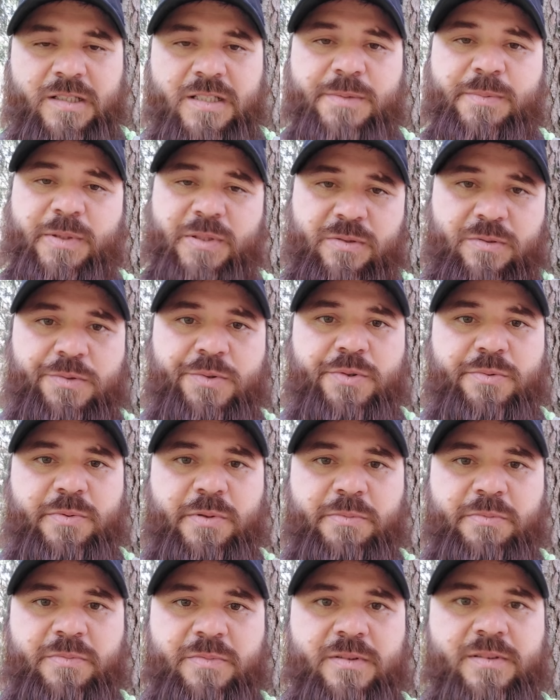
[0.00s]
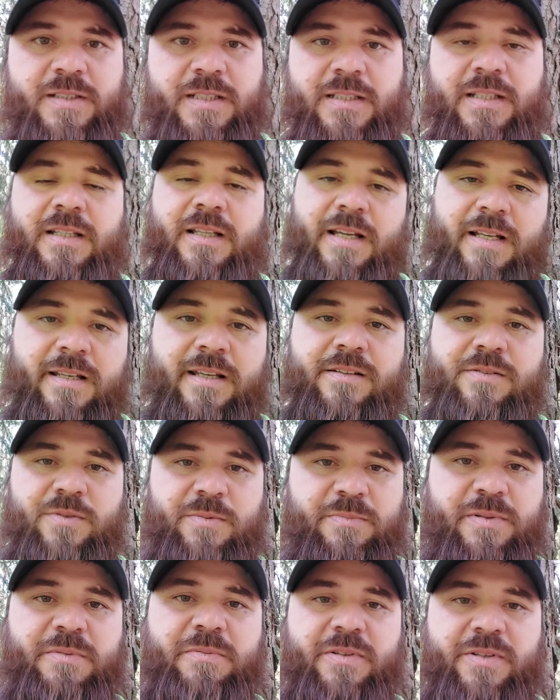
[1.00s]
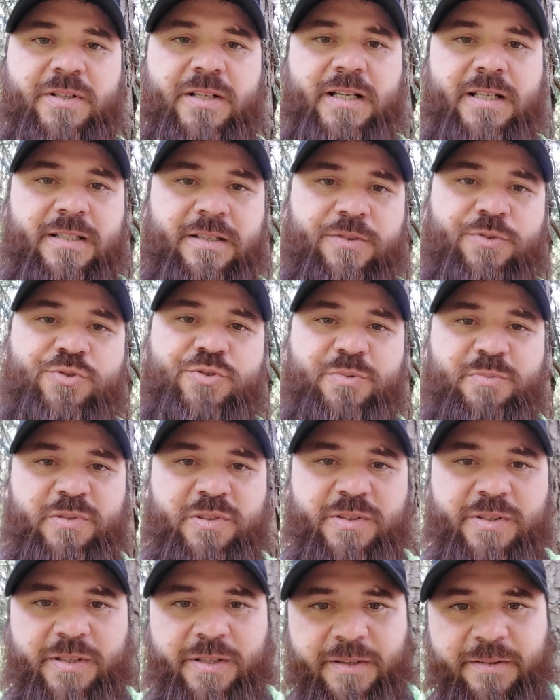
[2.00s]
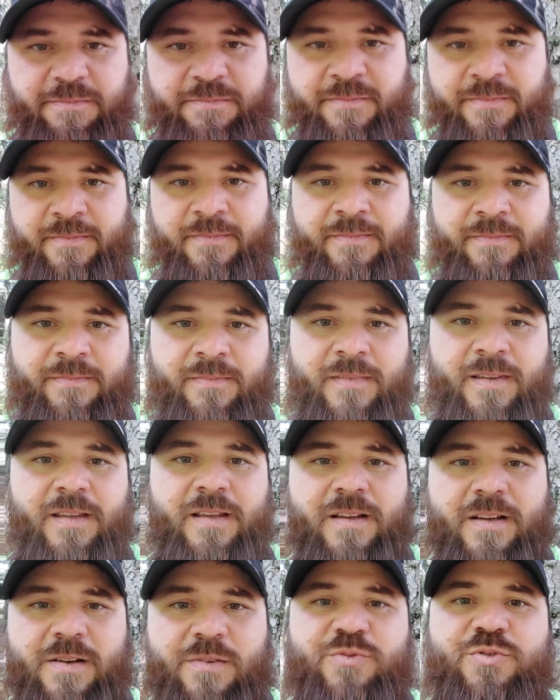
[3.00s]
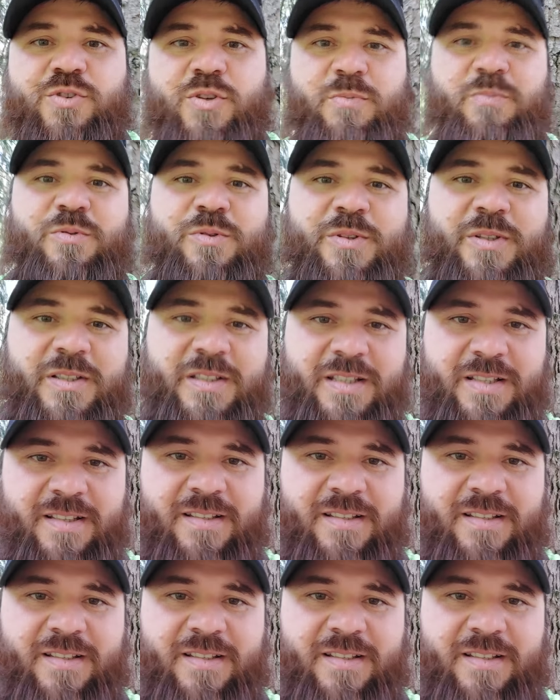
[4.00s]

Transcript: спецслужбам, этот конец он приближается еще быстрее. Все будет